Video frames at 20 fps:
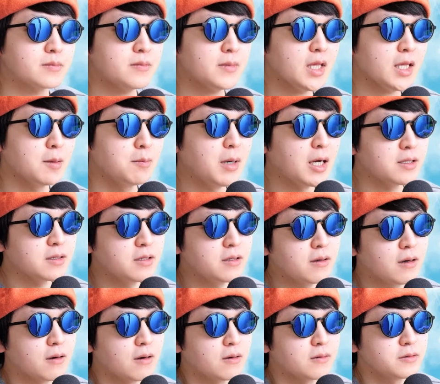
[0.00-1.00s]
まあって
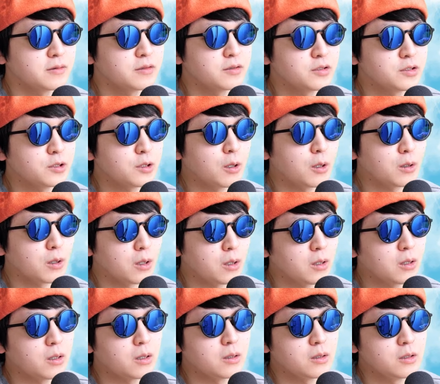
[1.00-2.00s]
な感じか
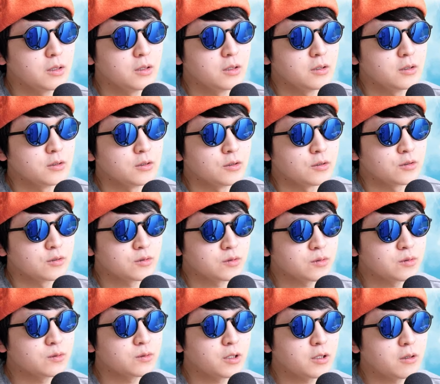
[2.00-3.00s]
な。
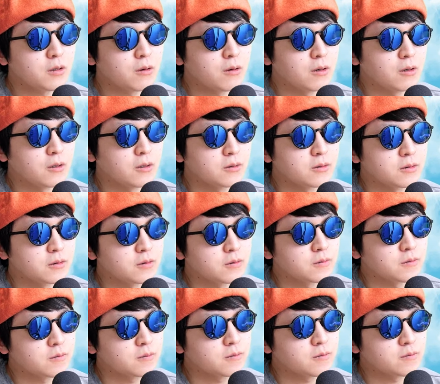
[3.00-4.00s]
そうだから
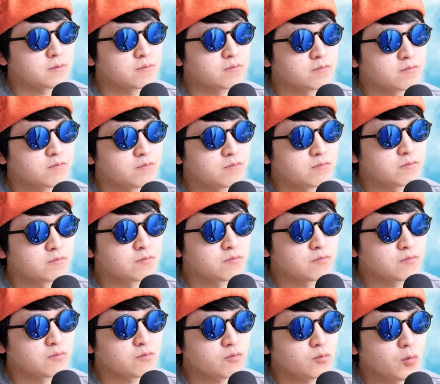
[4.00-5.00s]

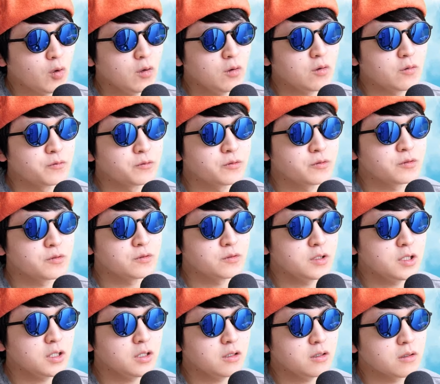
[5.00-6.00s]
んなんか普通
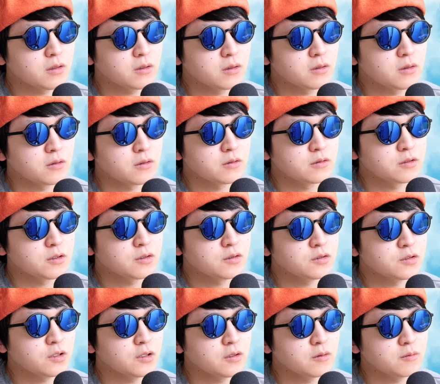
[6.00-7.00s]
に全
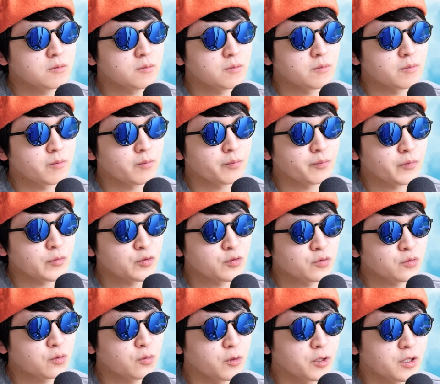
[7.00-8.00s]
然
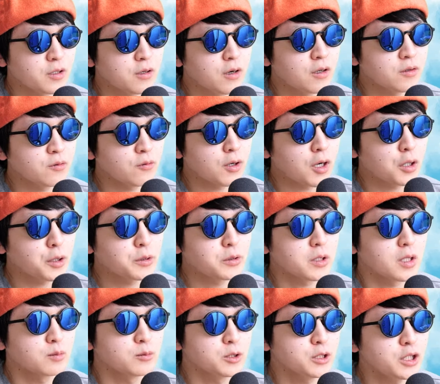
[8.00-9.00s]
中高一貫の
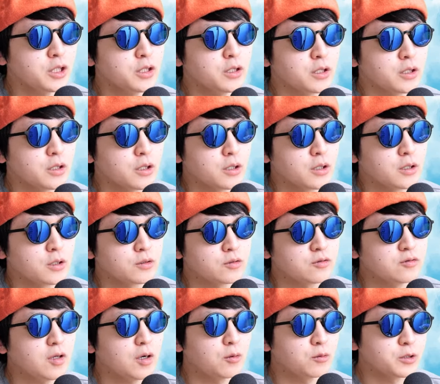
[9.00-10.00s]
カリキュラムに
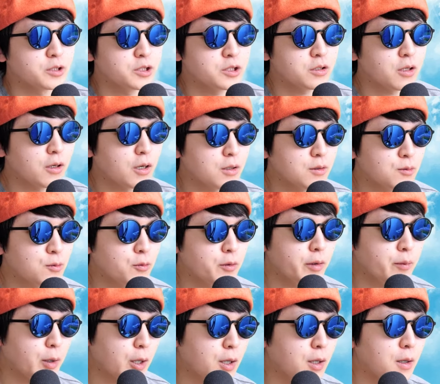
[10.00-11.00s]
素直に従っとけ
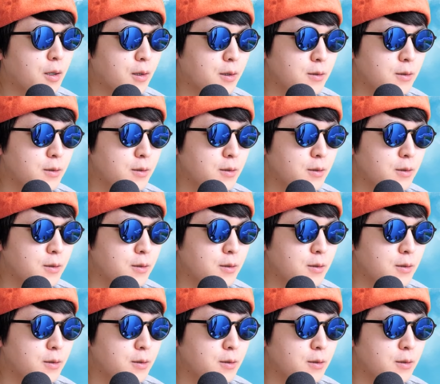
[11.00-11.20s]
ば